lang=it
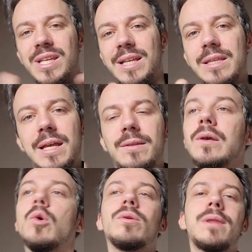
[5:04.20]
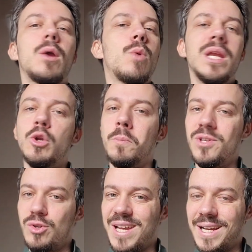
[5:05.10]
dei tetti oltre i quali non
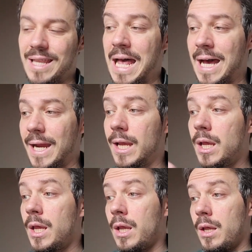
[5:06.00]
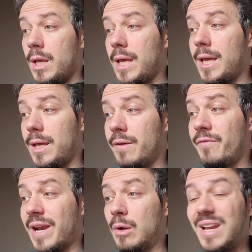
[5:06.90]
bisognerà andare. E
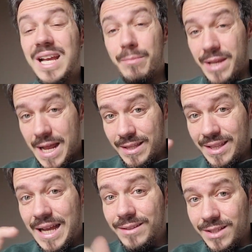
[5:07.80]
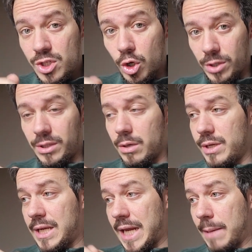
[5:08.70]
verranno incamerati tanti soldi da
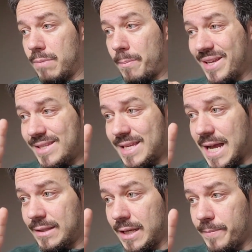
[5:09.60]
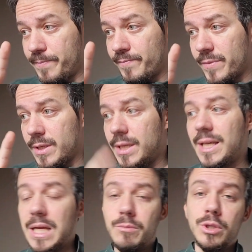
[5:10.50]
ogni club. Pensate,
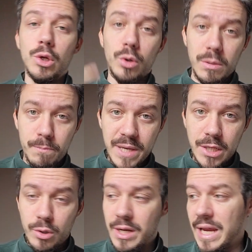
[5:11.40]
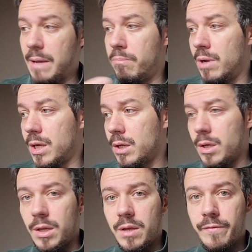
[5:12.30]
in cambio del loro impegno, i club
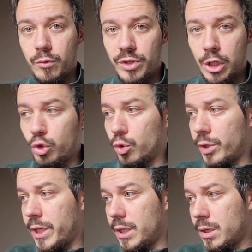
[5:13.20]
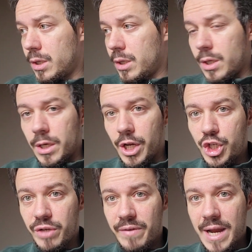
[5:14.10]
fondatori
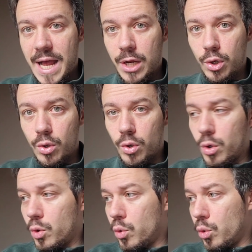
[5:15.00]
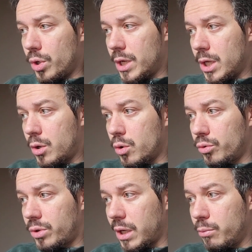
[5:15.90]
riceveranno un
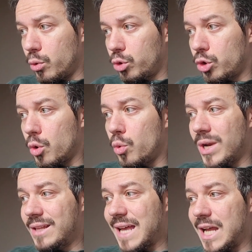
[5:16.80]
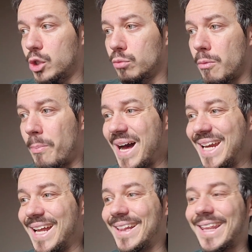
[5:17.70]
contributo, una tantum
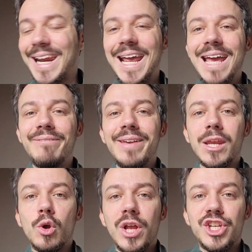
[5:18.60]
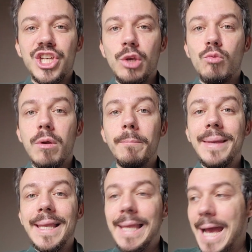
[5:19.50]
pari a 3,5
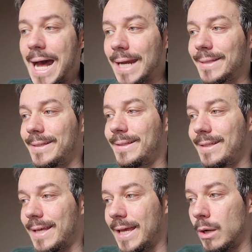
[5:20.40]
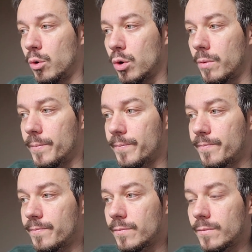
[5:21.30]
miliardi di euro.
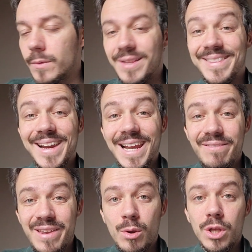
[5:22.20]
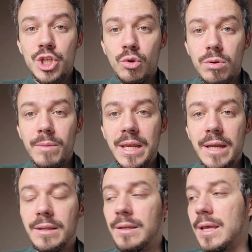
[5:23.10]
3,5
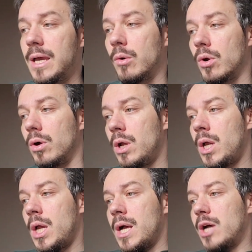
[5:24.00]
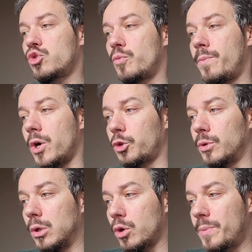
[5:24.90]
miliardi di euro a supporto
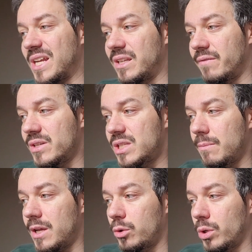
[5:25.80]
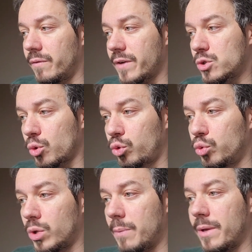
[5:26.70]
dei loro piani di investimento in
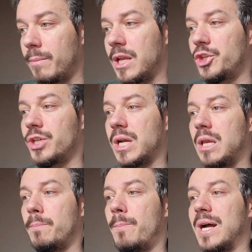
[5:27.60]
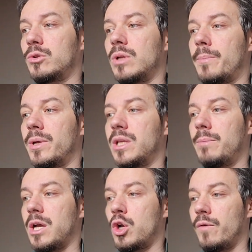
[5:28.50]
infrastrutture per bilanciare l'impatto della
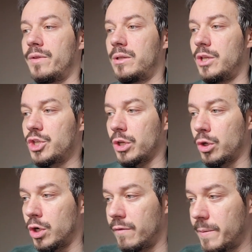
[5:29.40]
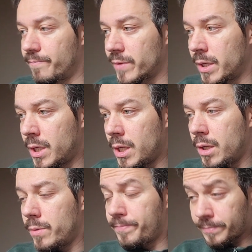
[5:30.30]
pandemia Covid-19.
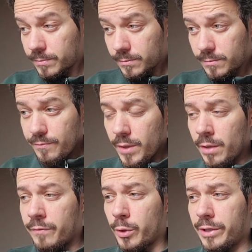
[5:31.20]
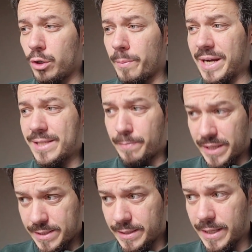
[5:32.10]
Florentino Perez,
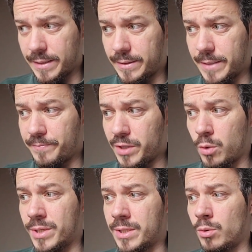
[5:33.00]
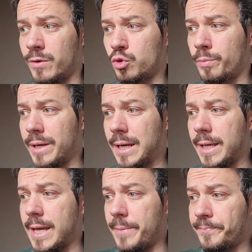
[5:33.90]
presidente di questa nuova
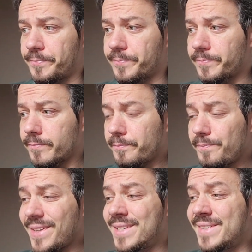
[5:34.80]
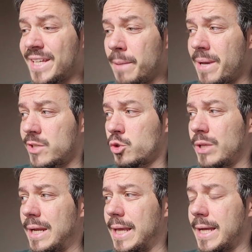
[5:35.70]
Superlega, si è dimesso
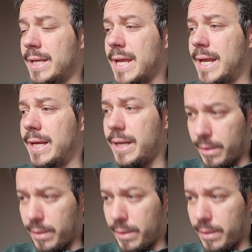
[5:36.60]
da Leca Agnelli,